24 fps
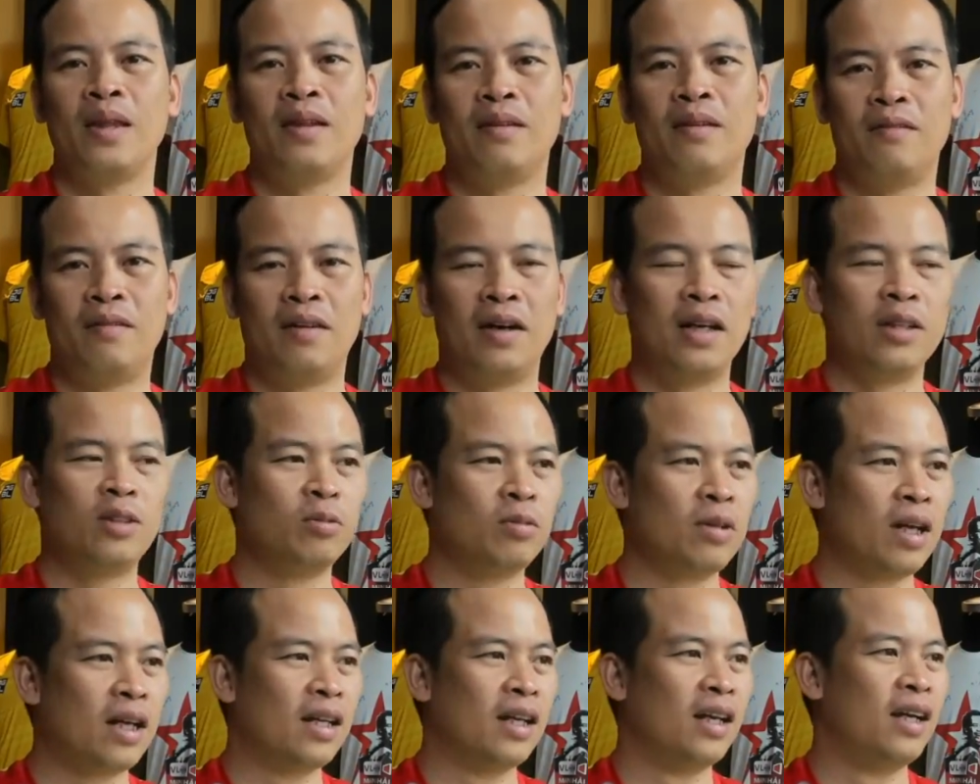và chúng
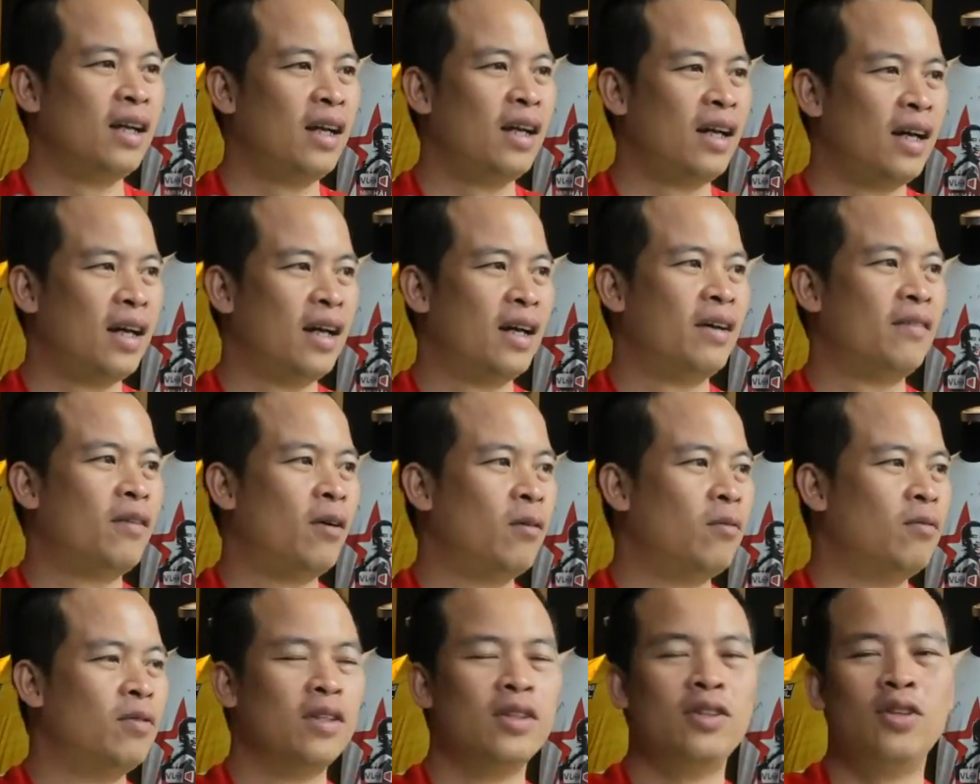ta thấy là
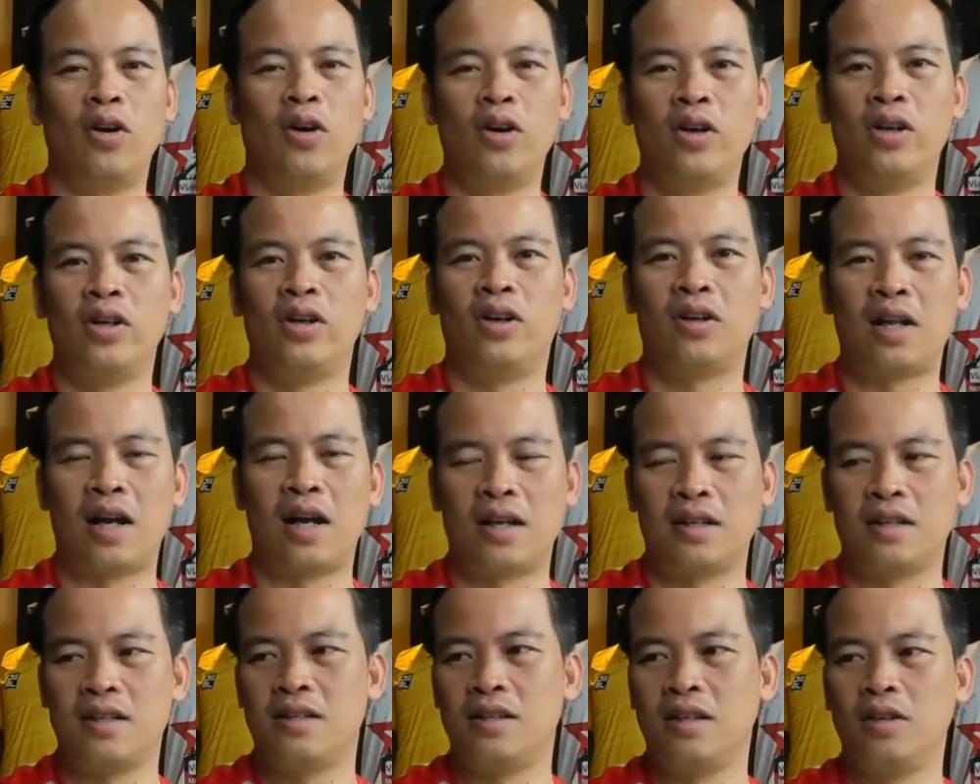vòng vừa rồi họ
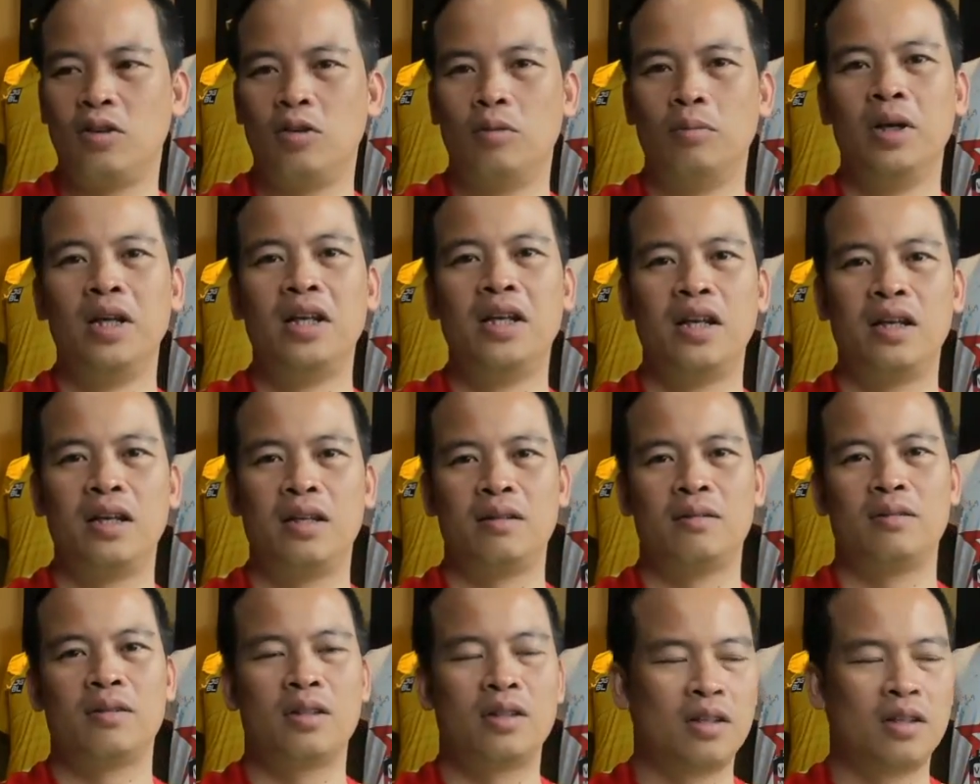thắng trên sân của Bình Định